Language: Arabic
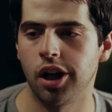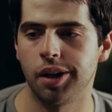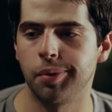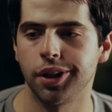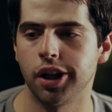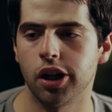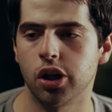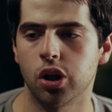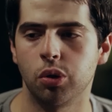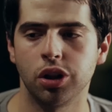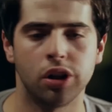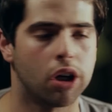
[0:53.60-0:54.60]
انا بدا
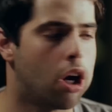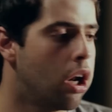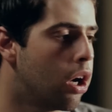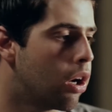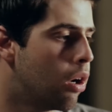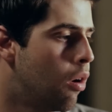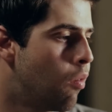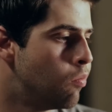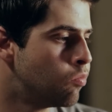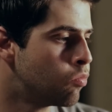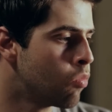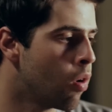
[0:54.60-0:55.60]
يراودني القلق
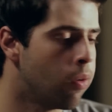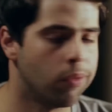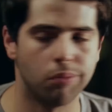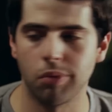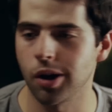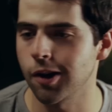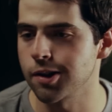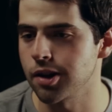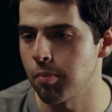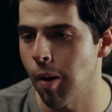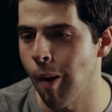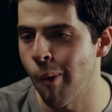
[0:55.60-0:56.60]
مالك يا
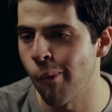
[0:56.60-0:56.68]
سلمى